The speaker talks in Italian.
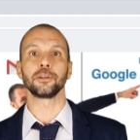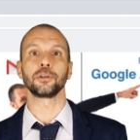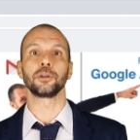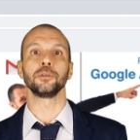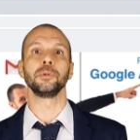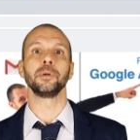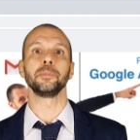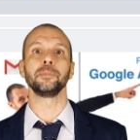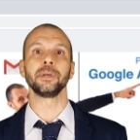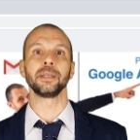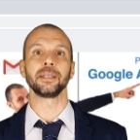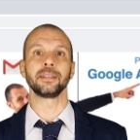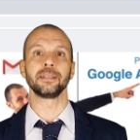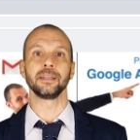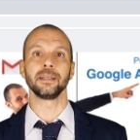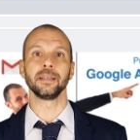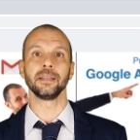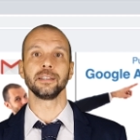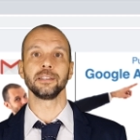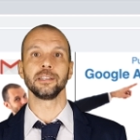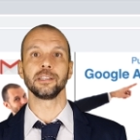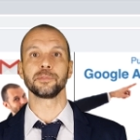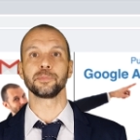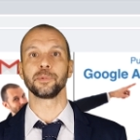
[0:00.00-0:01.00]
come me e te
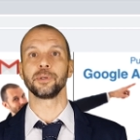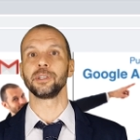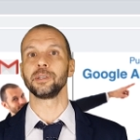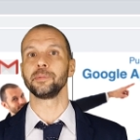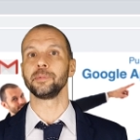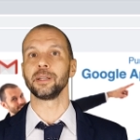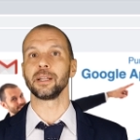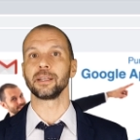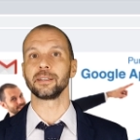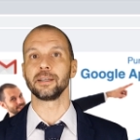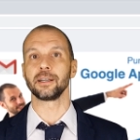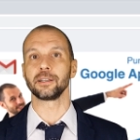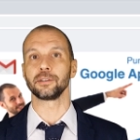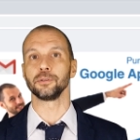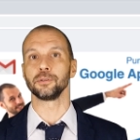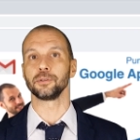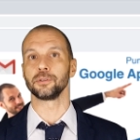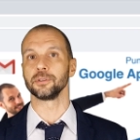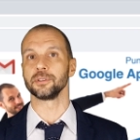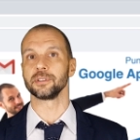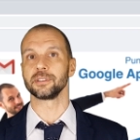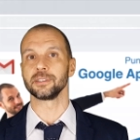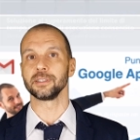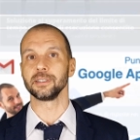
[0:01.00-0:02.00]
disponibile a darti un
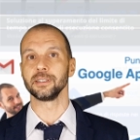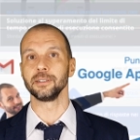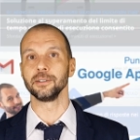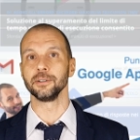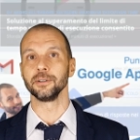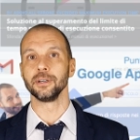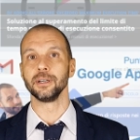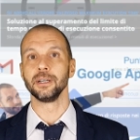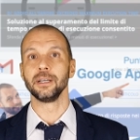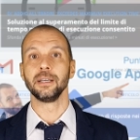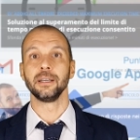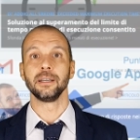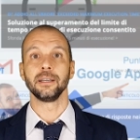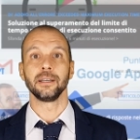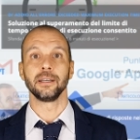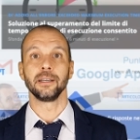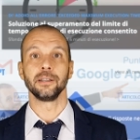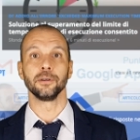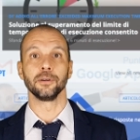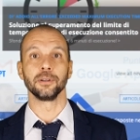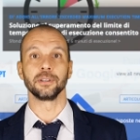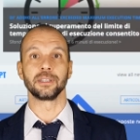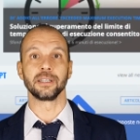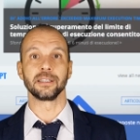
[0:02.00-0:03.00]
consiglio.
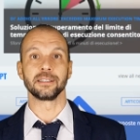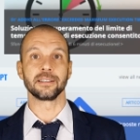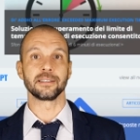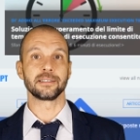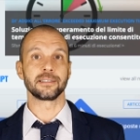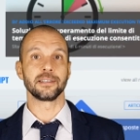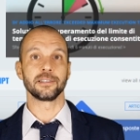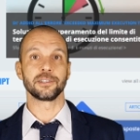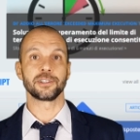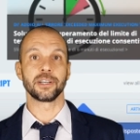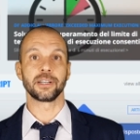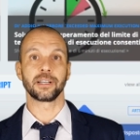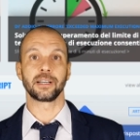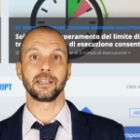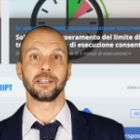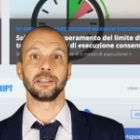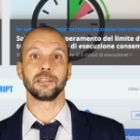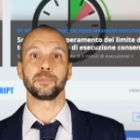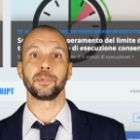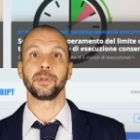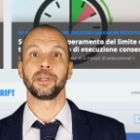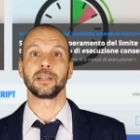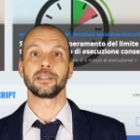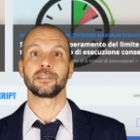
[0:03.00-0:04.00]
Inoltre, se sei in cerca di
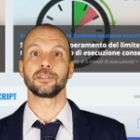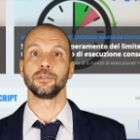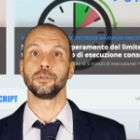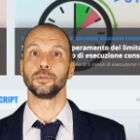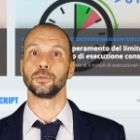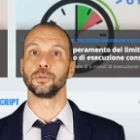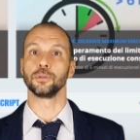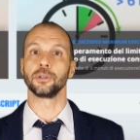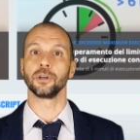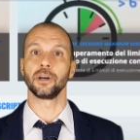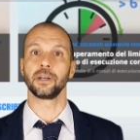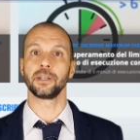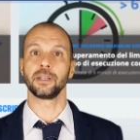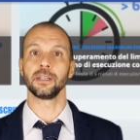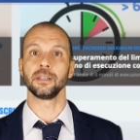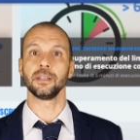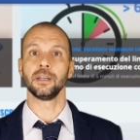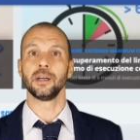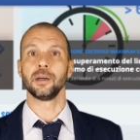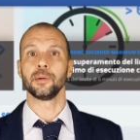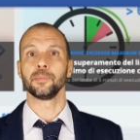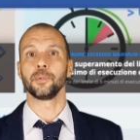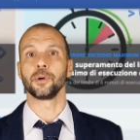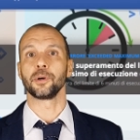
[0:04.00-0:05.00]
ispirazione o
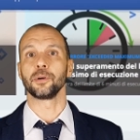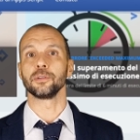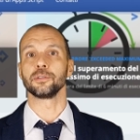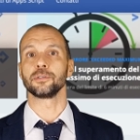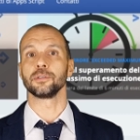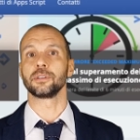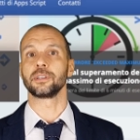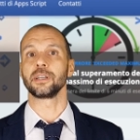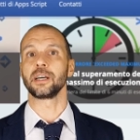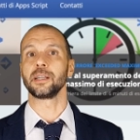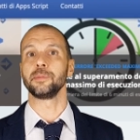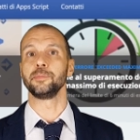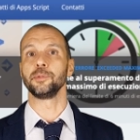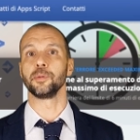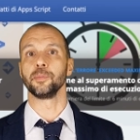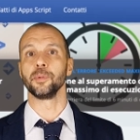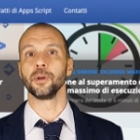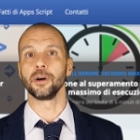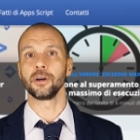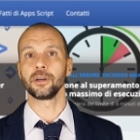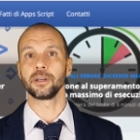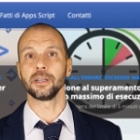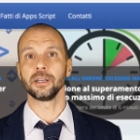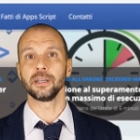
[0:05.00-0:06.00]
tutorial, puoi consultare il mio
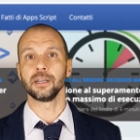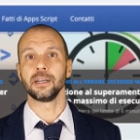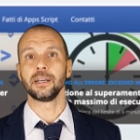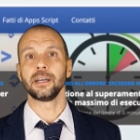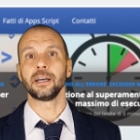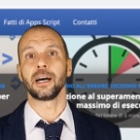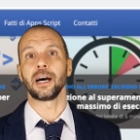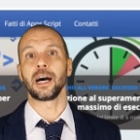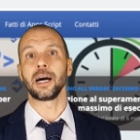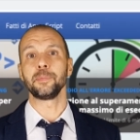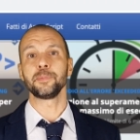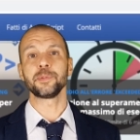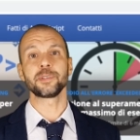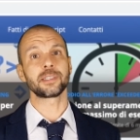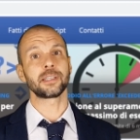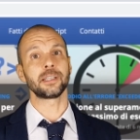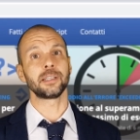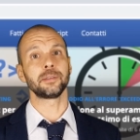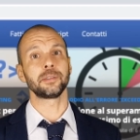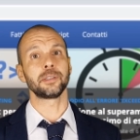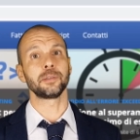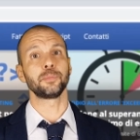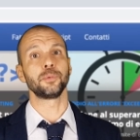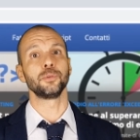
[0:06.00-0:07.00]
blog
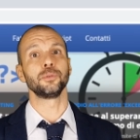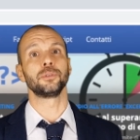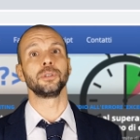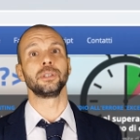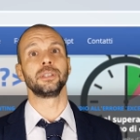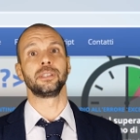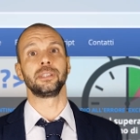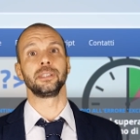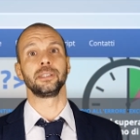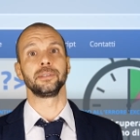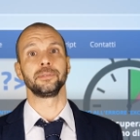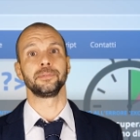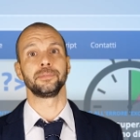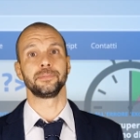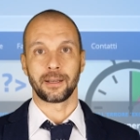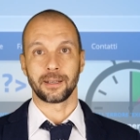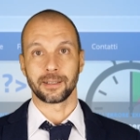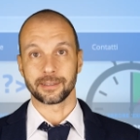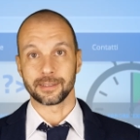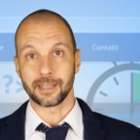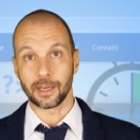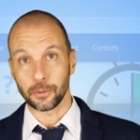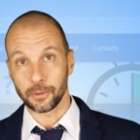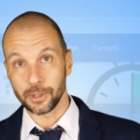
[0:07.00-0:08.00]
appscript.it.
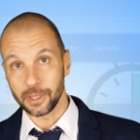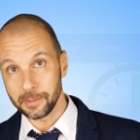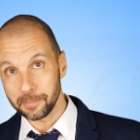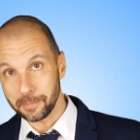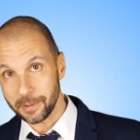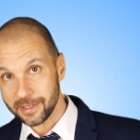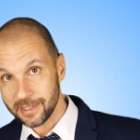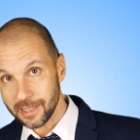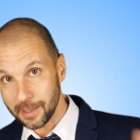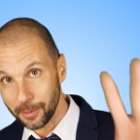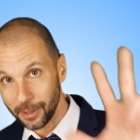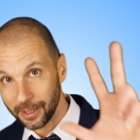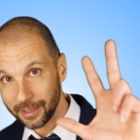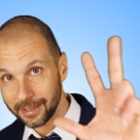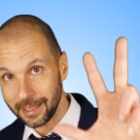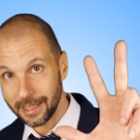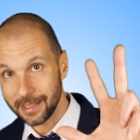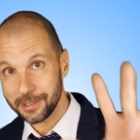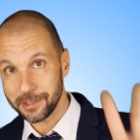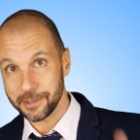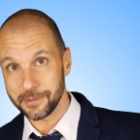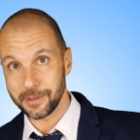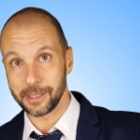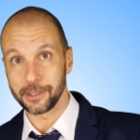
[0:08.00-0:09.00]
Da qui passiamo al
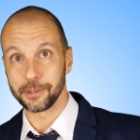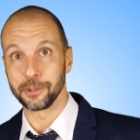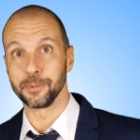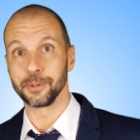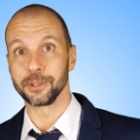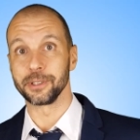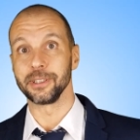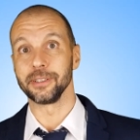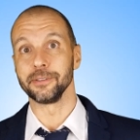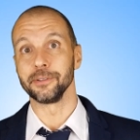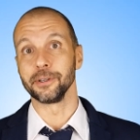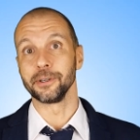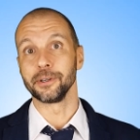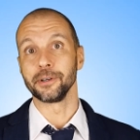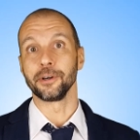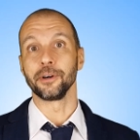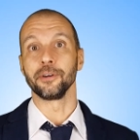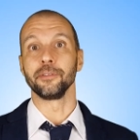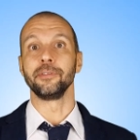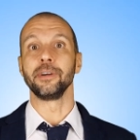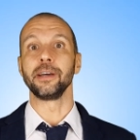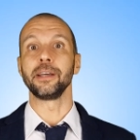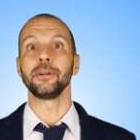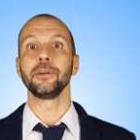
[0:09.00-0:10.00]
terzo valido motivo,
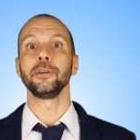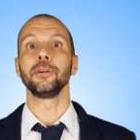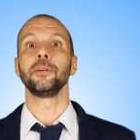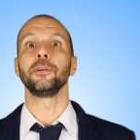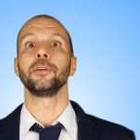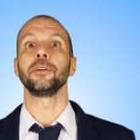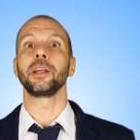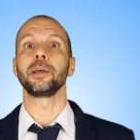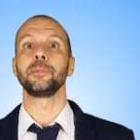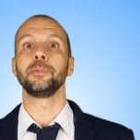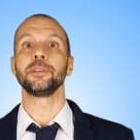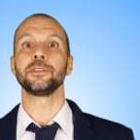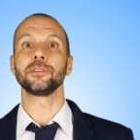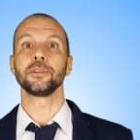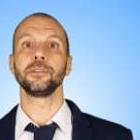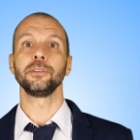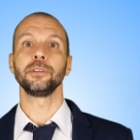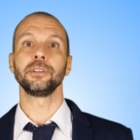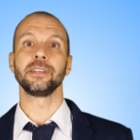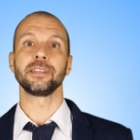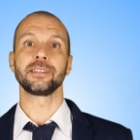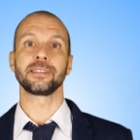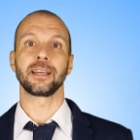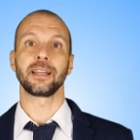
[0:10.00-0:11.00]
ovvero non hai bisogno
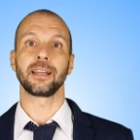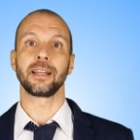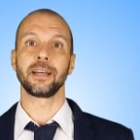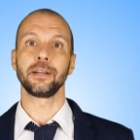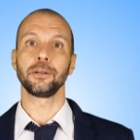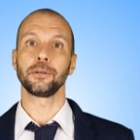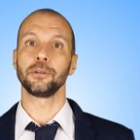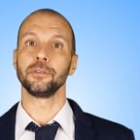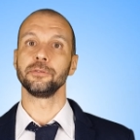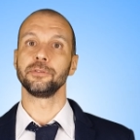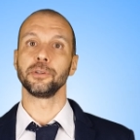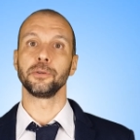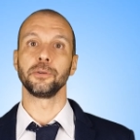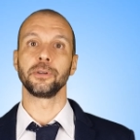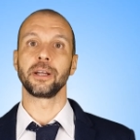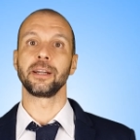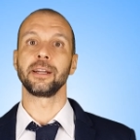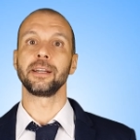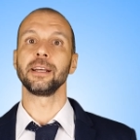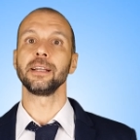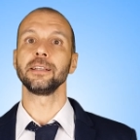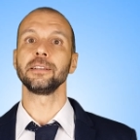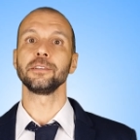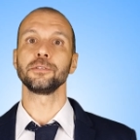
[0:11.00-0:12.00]
di installare o configurare
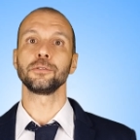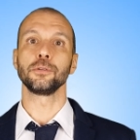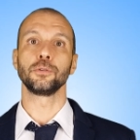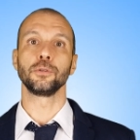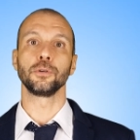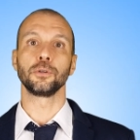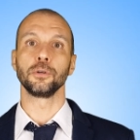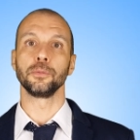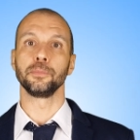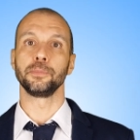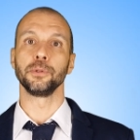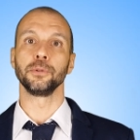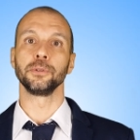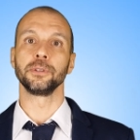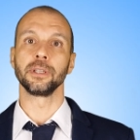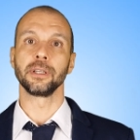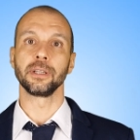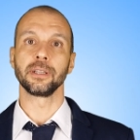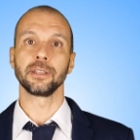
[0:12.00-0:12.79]
niente sul tuo computer,